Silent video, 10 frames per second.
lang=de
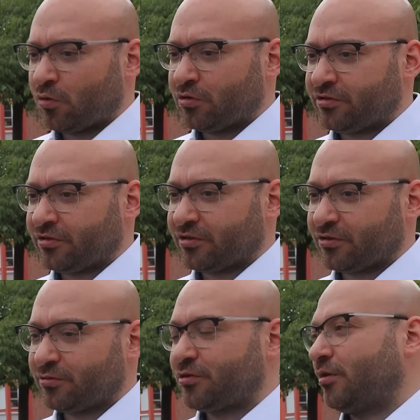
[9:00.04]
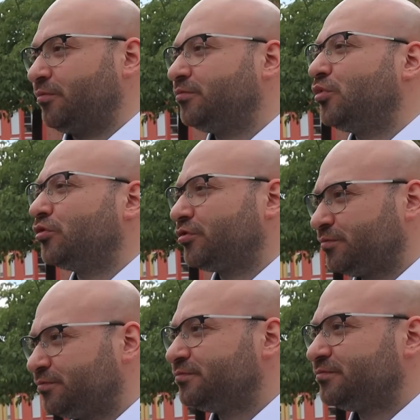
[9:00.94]
und äh, ja, es
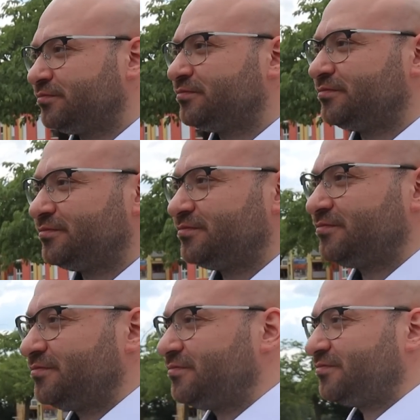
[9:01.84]
gab übrigens auch nicht nur äh,